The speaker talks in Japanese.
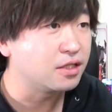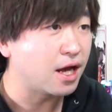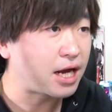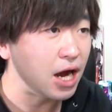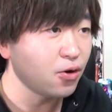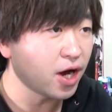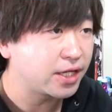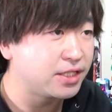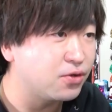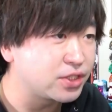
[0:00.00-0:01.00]
中尾
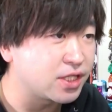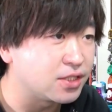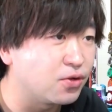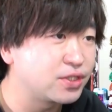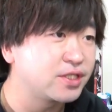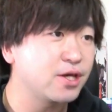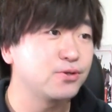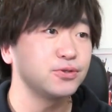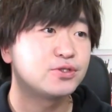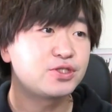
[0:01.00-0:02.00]
明義さん、そして
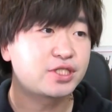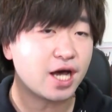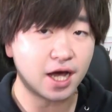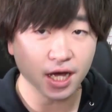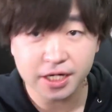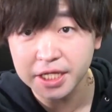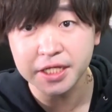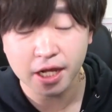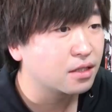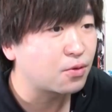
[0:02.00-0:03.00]
古田新太
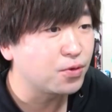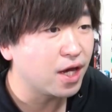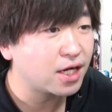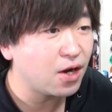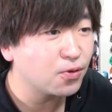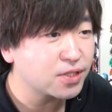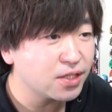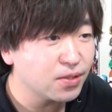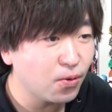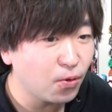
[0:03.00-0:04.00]
さん。この中尾
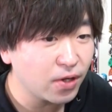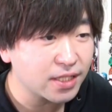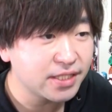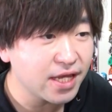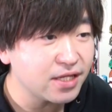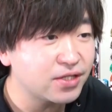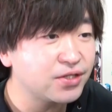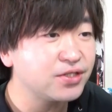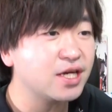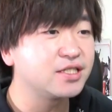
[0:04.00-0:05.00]
さんの方が
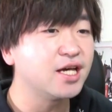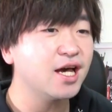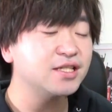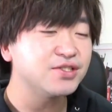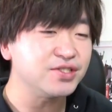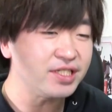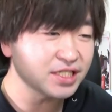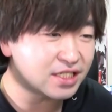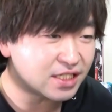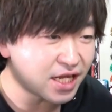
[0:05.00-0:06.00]

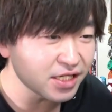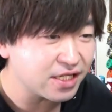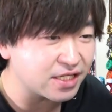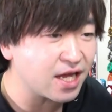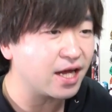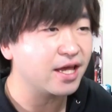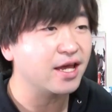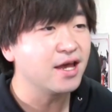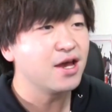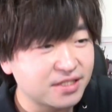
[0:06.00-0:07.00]
1971年に来た、
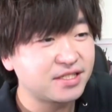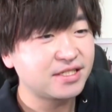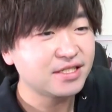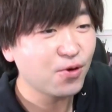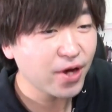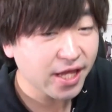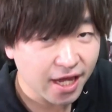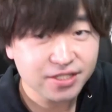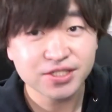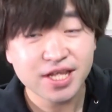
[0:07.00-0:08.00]
えー、父親
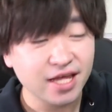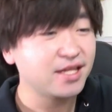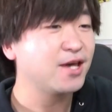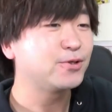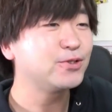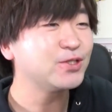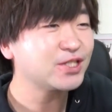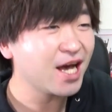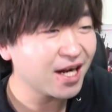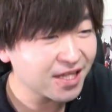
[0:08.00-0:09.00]
役で、で、古
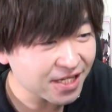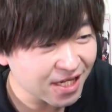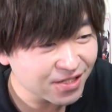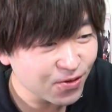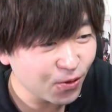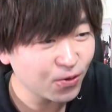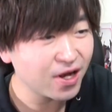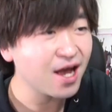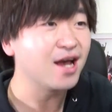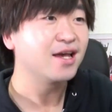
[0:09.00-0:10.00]
田新太さんの
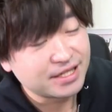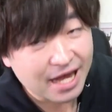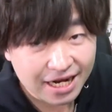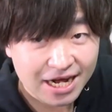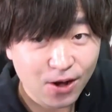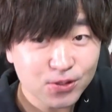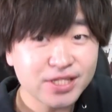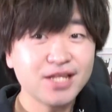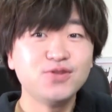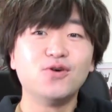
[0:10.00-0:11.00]
方が中尾
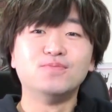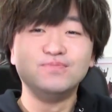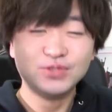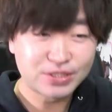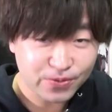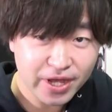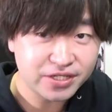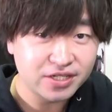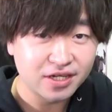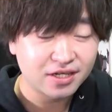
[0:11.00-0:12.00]
さんの息子
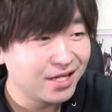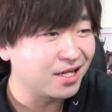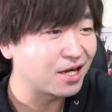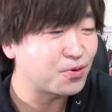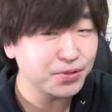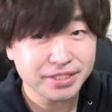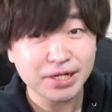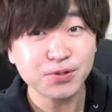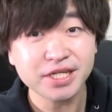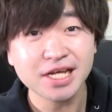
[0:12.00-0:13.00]
役なんかごっ
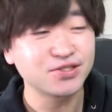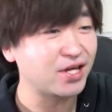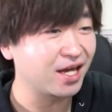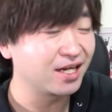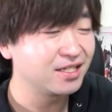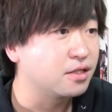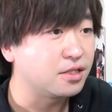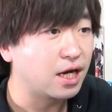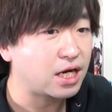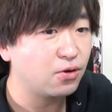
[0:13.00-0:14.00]
ちゃごちゃになるな。
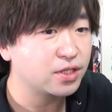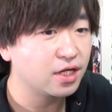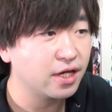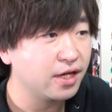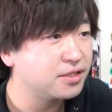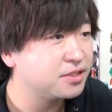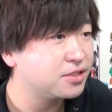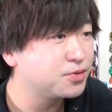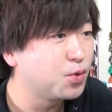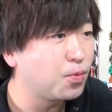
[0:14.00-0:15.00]
で中尾さんが演
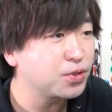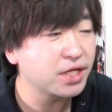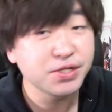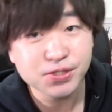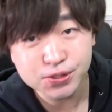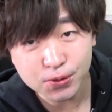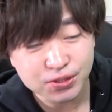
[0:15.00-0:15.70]
じる百瀬龍之